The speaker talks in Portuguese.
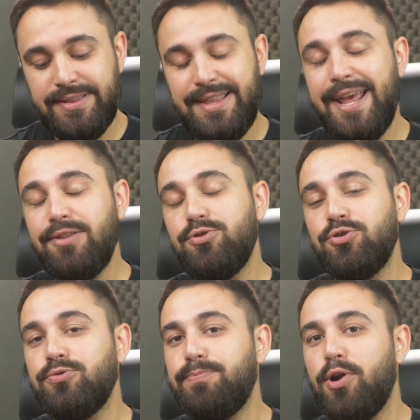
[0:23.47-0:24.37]
Dentro
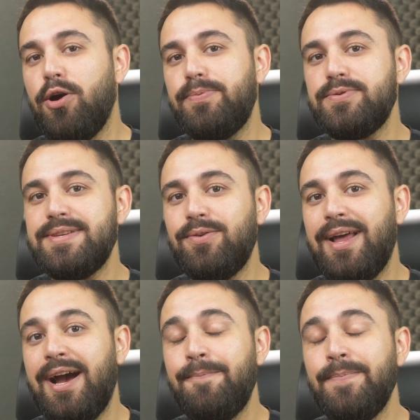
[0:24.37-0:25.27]
do próprio
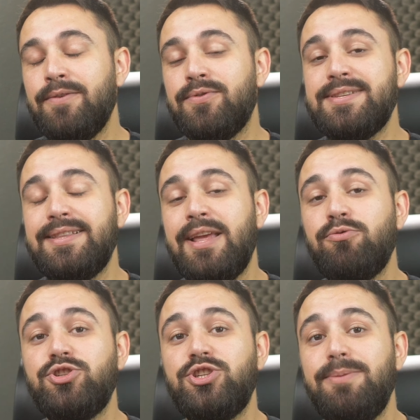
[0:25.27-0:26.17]
celular, você tem
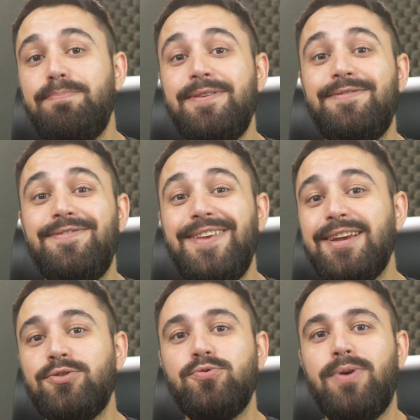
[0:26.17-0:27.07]
um chip
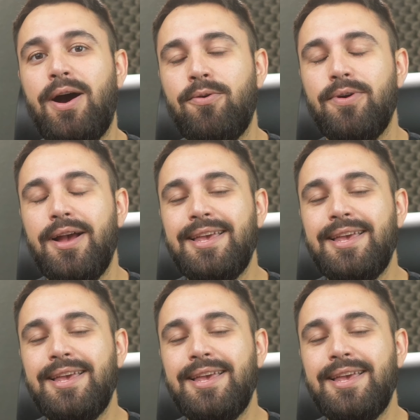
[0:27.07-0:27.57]
virtual,